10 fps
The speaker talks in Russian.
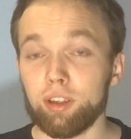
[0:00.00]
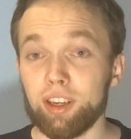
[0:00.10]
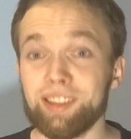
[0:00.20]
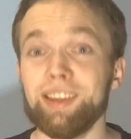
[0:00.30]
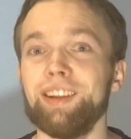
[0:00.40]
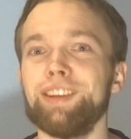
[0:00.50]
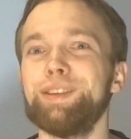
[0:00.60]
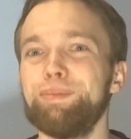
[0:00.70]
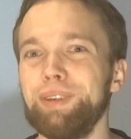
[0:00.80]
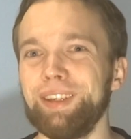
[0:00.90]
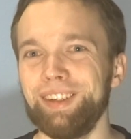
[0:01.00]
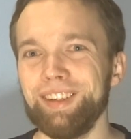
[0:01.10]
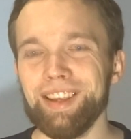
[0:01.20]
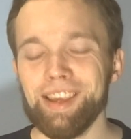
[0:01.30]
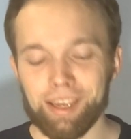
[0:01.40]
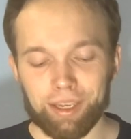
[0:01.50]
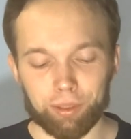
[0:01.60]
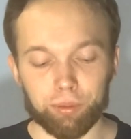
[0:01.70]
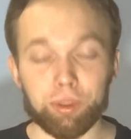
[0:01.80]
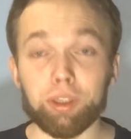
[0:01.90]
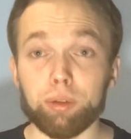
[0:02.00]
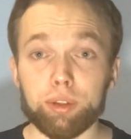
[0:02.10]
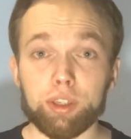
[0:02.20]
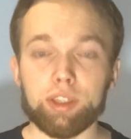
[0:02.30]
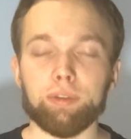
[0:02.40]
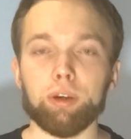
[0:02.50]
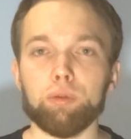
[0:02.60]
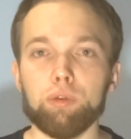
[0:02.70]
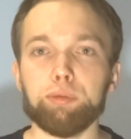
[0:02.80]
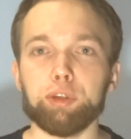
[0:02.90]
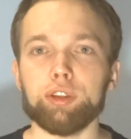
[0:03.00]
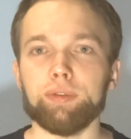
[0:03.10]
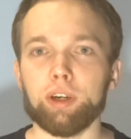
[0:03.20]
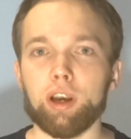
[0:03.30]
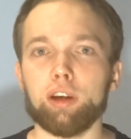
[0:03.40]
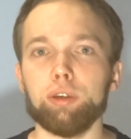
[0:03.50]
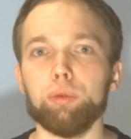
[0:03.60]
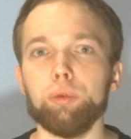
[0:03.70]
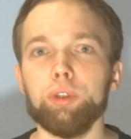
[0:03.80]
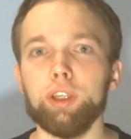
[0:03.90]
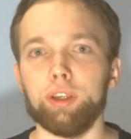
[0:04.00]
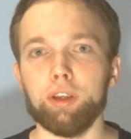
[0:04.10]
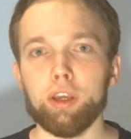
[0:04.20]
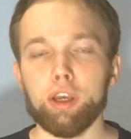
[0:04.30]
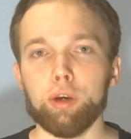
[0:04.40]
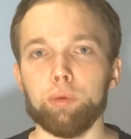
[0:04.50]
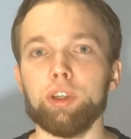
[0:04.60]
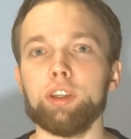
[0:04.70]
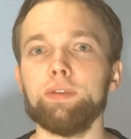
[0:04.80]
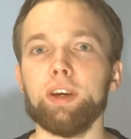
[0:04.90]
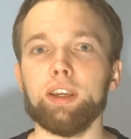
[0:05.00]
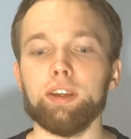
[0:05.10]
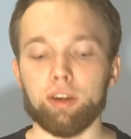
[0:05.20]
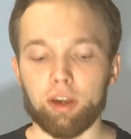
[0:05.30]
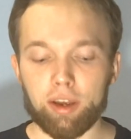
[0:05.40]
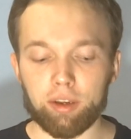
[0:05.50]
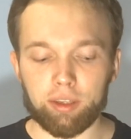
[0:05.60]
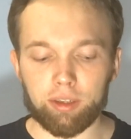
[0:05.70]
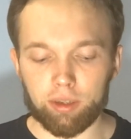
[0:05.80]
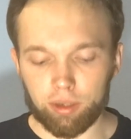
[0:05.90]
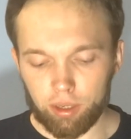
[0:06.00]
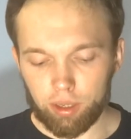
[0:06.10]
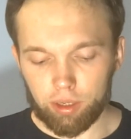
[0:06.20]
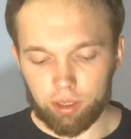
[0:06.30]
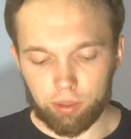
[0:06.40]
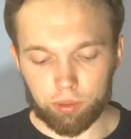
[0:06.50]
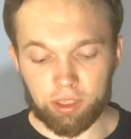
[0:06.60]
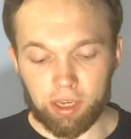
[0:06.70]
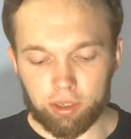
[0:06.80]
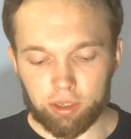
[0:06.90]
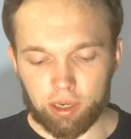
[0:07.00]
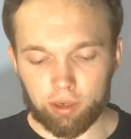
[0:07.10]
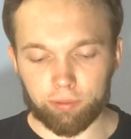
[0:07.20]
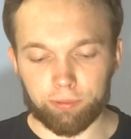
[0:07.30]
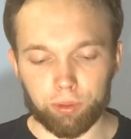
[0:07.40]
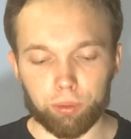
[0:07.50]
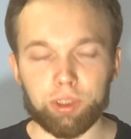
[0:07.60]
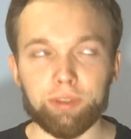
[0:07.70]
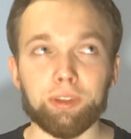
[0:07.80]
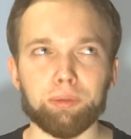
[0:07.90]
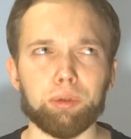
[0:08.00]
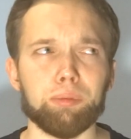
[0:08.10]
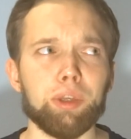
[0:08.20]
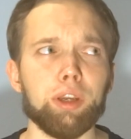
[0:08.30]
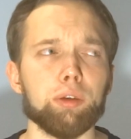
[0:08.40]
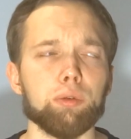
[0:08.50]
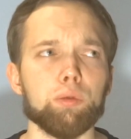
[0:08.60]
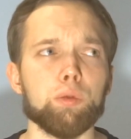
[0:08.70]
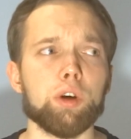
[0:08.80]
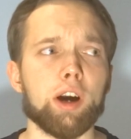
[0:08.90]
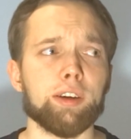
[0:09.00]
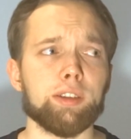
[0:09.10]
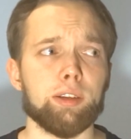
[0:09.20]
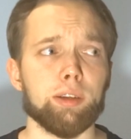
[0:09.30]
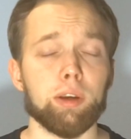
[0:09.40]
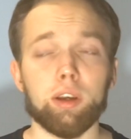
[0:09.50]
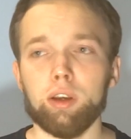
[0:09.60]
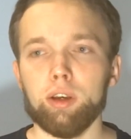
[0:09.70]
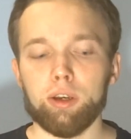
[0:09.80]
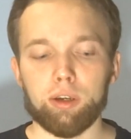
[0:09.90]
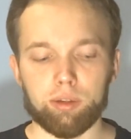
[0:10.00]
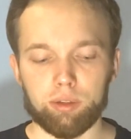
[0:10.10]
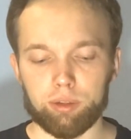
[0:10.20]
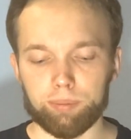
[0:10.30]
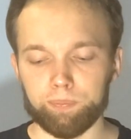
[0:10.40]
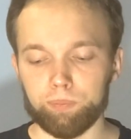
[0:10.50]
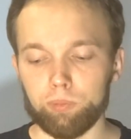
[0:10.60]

Казалось бы, но у них тоже есть свое общество, как и у людей. У них своя иерархия. И вот знаете, как в «О дивном новом мире» у Хаксли, э,